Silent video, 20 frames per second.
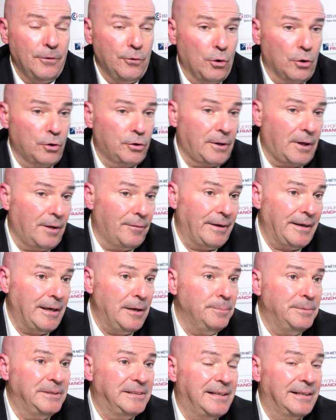donc
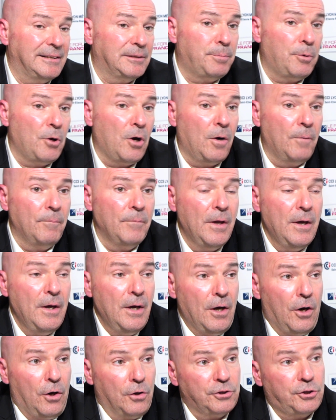travailler le business plan.
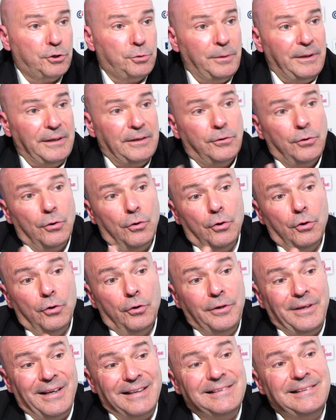Ensuite,
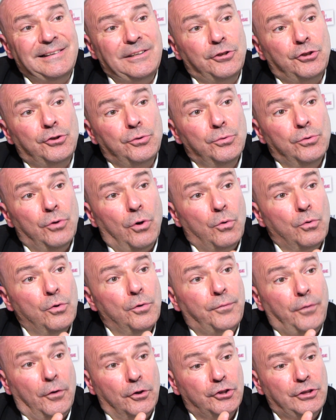euh, il y a six jours où
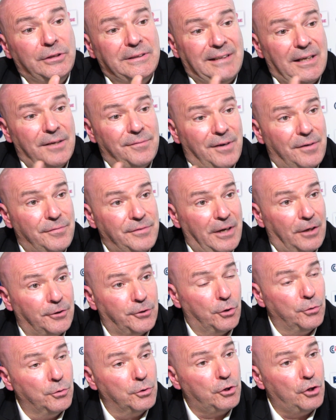le franchisé va venir
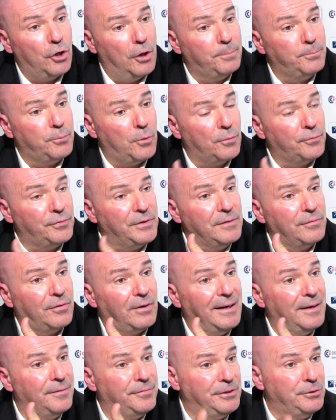dans nos clubs pour
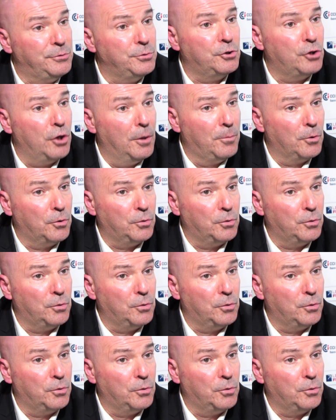vivre la vie du club